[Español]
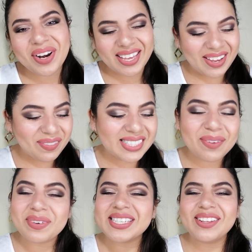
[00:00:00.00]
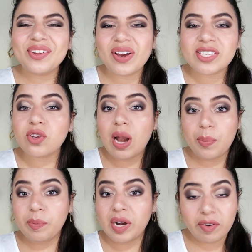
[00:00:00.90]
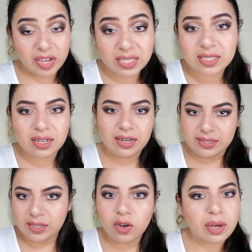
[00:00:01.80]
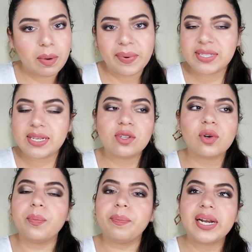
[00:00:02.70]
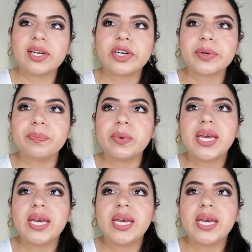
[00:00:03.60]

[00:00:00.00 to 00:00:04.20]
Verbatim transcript: ¿Por qué me está pasando eso? Es la primera vez, les digo, que me pasa esto con Belcor